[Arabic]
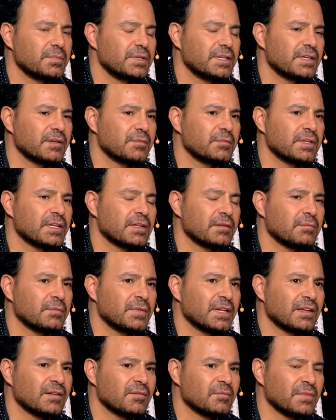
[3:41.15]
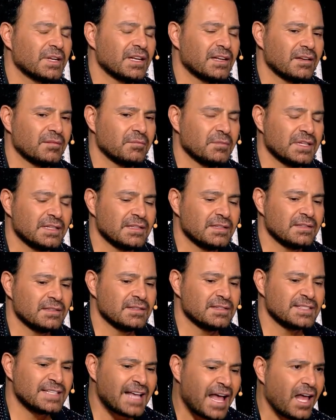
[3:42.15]
من من من
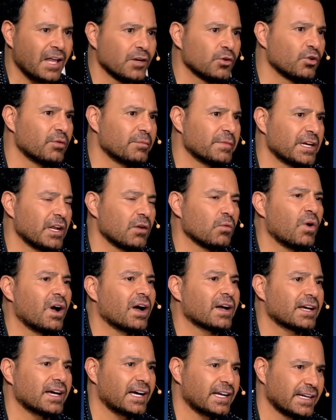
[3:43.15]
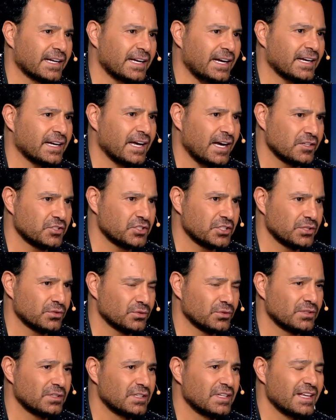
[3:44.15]
من زعله من الواقع اللي نحن
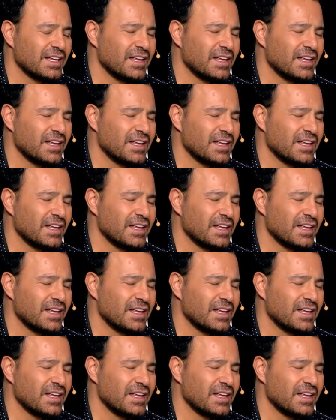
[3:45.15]
عايشينه